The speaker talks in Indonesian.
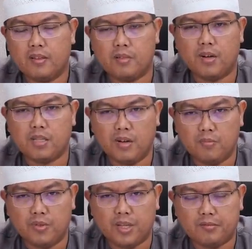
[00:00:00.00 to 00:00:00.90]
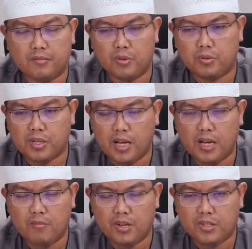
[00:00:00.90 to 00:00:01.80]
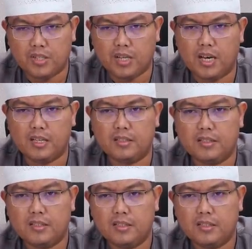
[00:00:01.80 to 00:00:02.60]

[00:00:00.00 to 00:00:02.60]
semaksimal mungkin, berusaha, beristihad,